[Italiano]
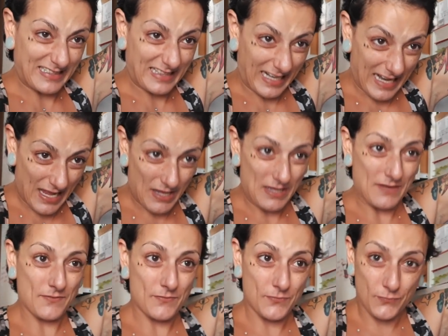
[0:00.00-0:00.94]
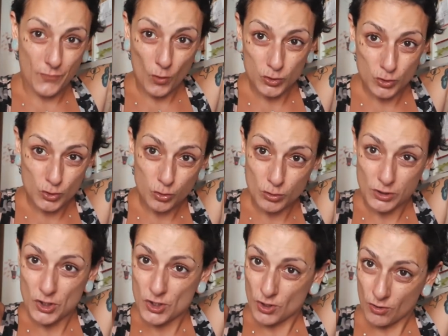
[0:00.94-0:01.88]
tre
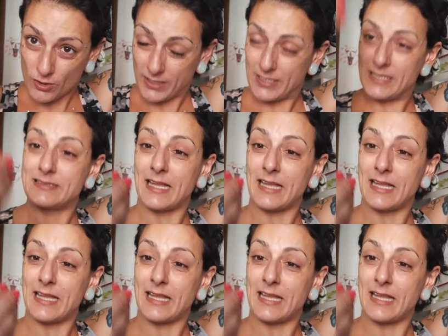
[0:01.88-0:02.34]
fottuti giorni,